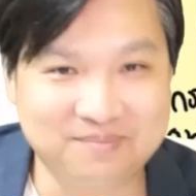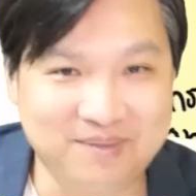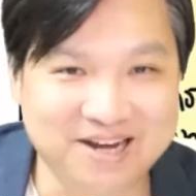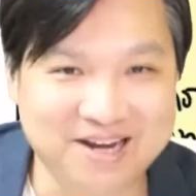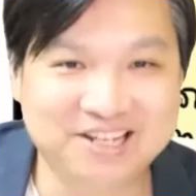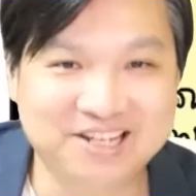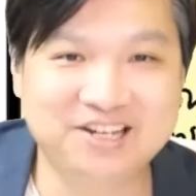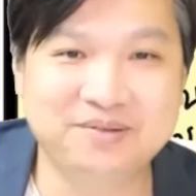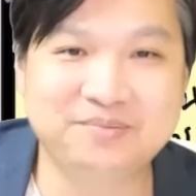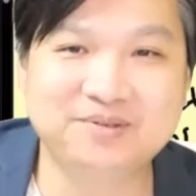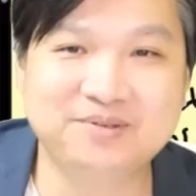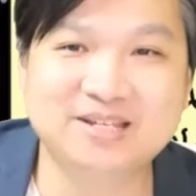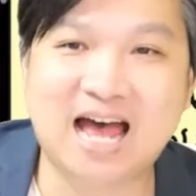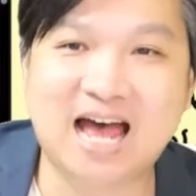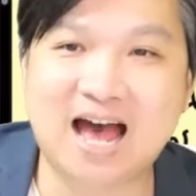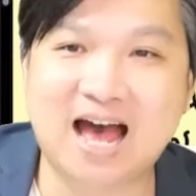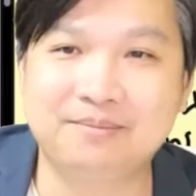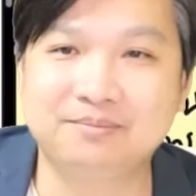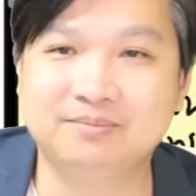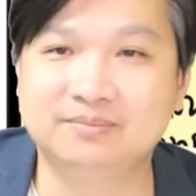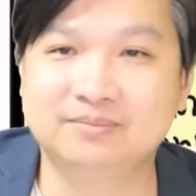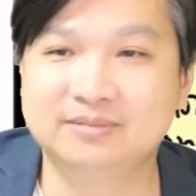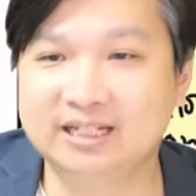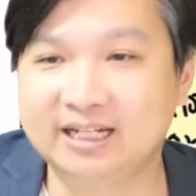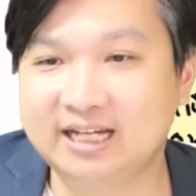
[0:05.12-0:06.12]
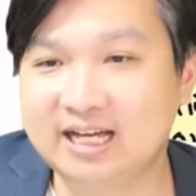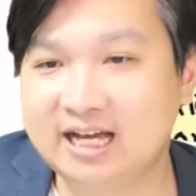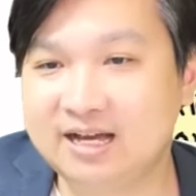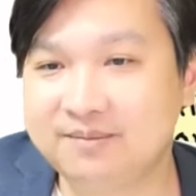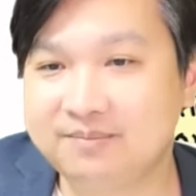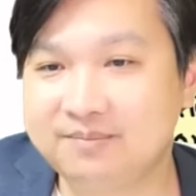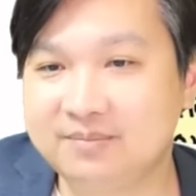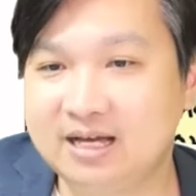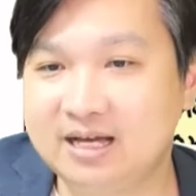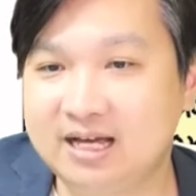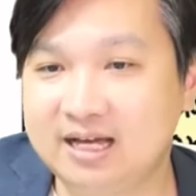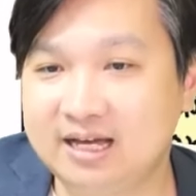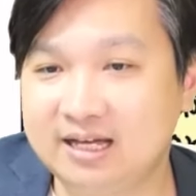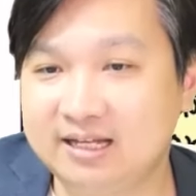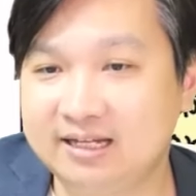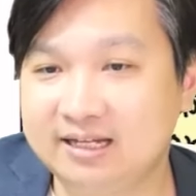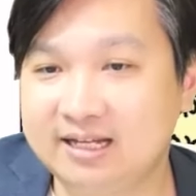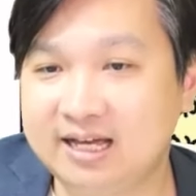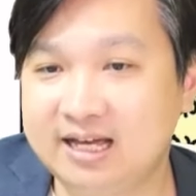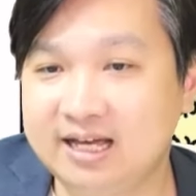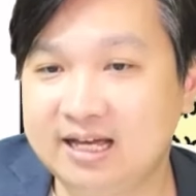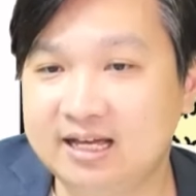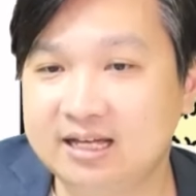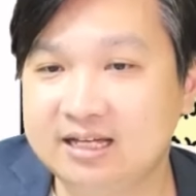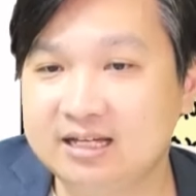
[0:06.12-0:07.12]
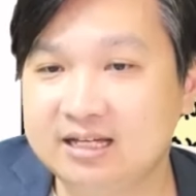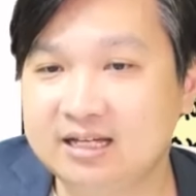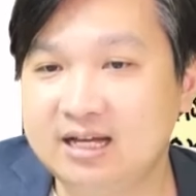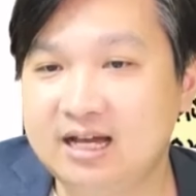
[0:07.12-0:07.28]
มาที่ 13 นะครับ อ่านะ